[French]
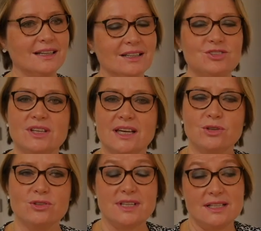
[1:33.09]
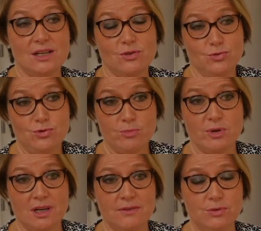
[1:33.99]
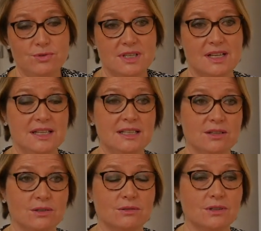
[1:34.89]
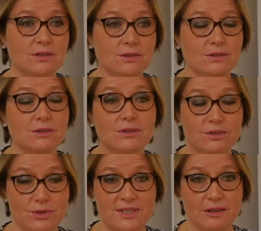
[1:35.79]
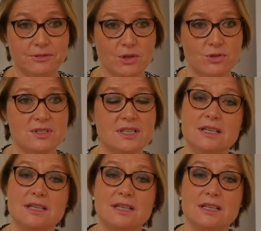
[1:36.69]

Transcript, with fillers: Acheter gagnant, c'est-à-dire que justement avec tous ces clients euh, de Serre France,